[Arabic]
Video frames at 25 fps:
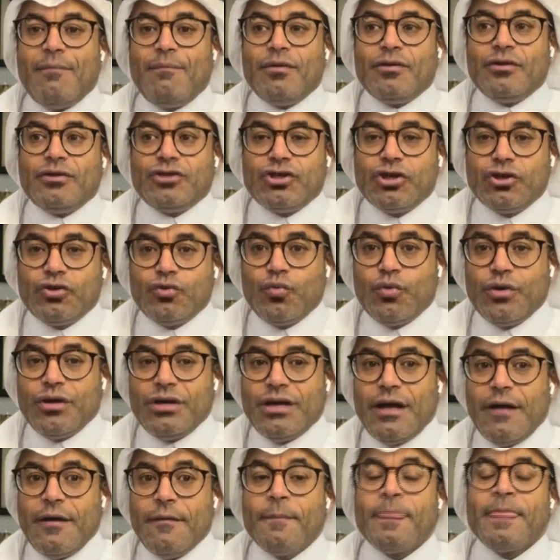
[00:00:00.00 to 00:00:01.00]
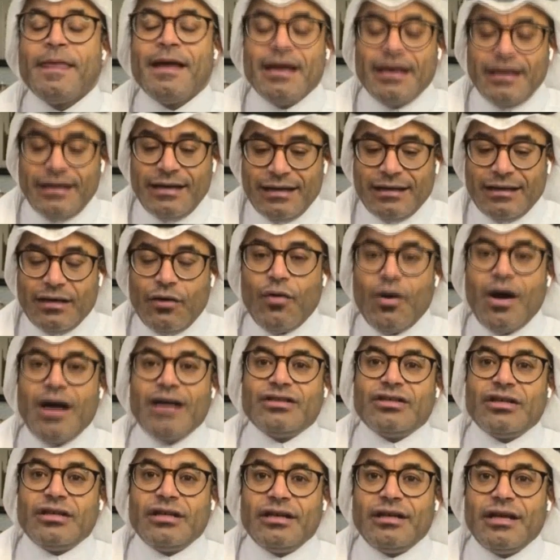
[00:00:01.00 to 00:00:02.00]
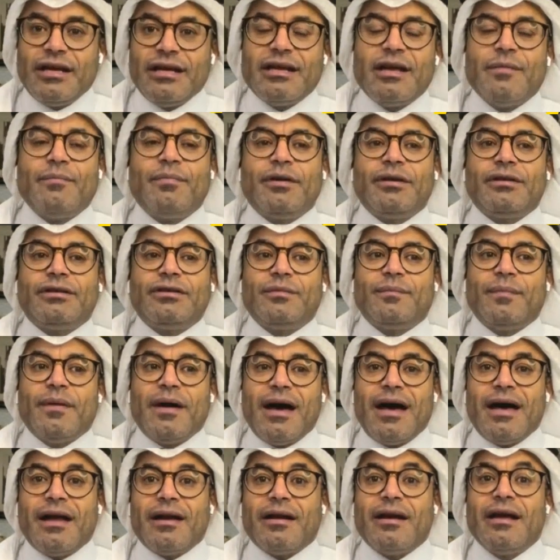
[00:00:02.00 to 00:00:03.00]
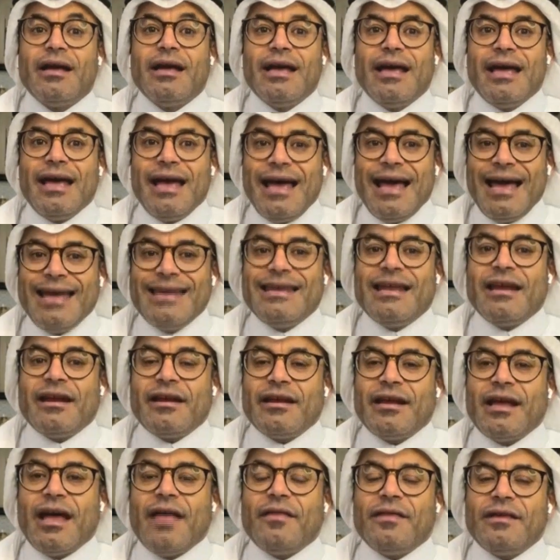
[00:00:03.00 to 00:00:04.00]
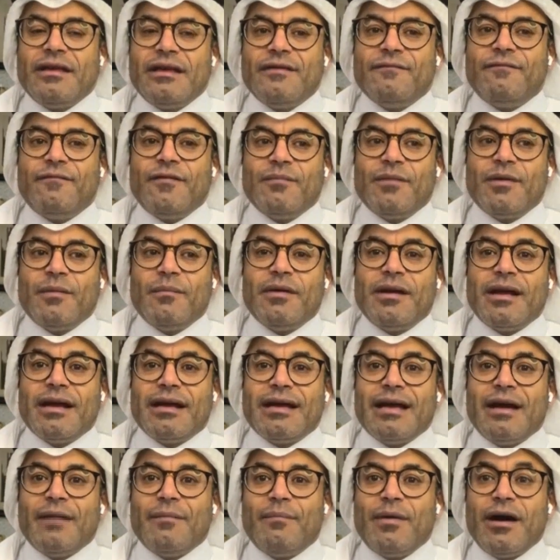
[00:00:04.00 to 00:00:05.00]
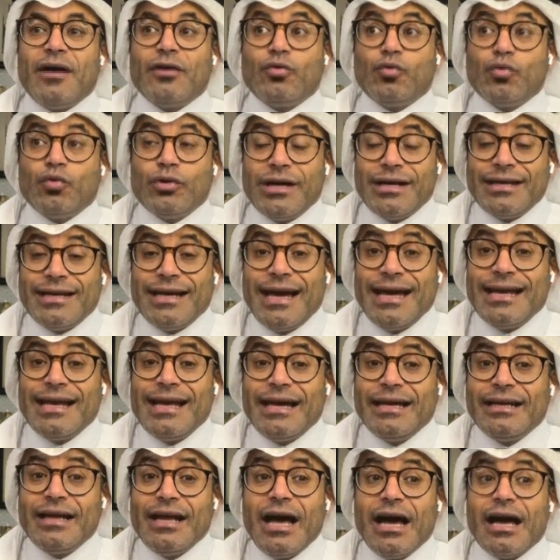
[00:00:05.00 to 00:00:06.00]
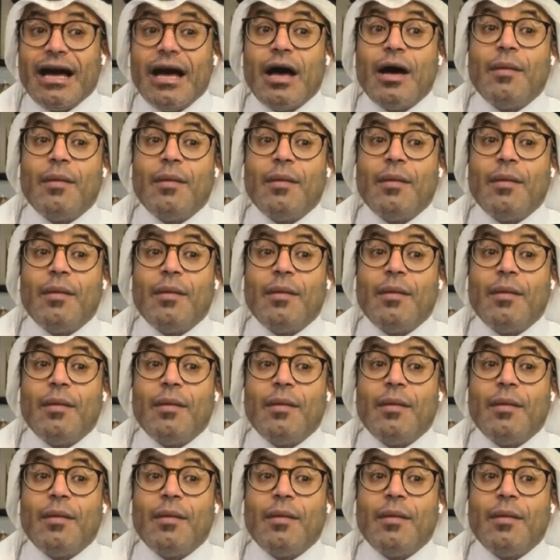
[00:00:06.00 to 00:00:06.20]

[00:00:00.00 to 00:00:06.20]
الشتوية يتواجد لدينا باعتبار ان الرياضيين في المملكه باتوا يعني على علاقه